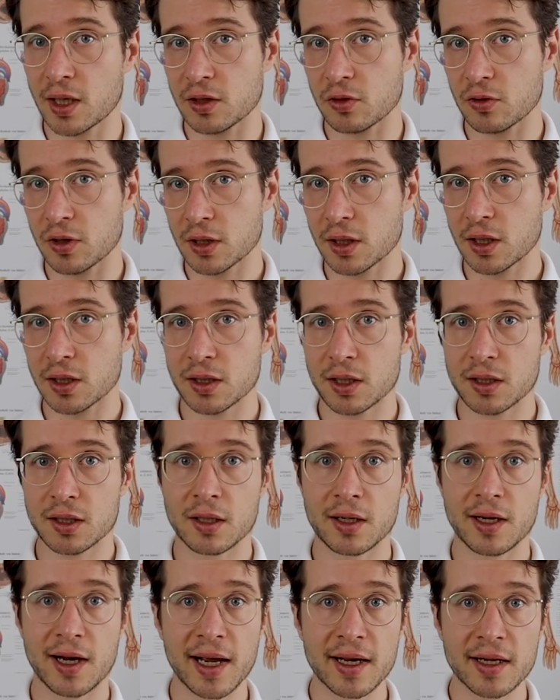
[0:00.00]
Also das heißt, das
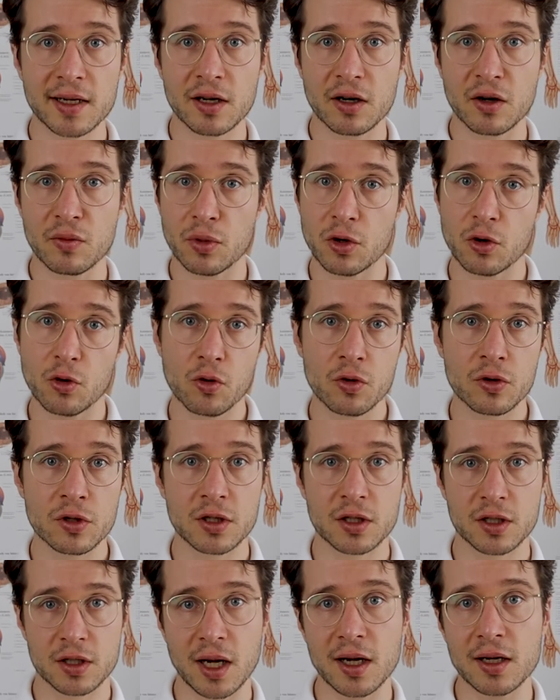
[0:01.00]
sind leckere,
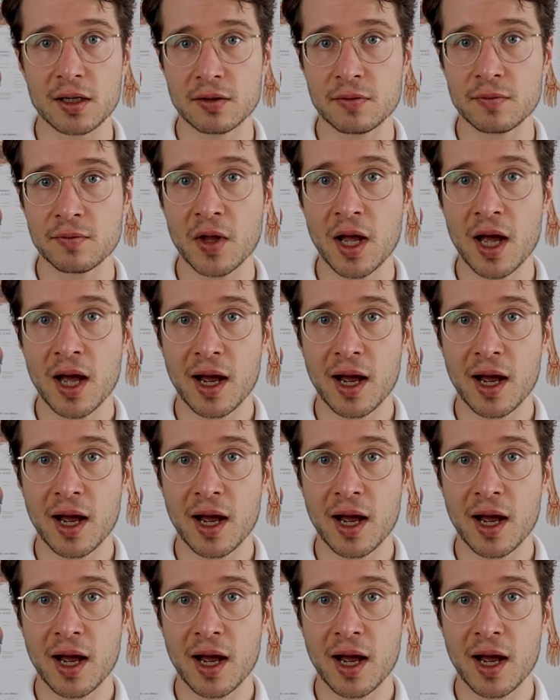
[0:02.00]
belohnende Sachen,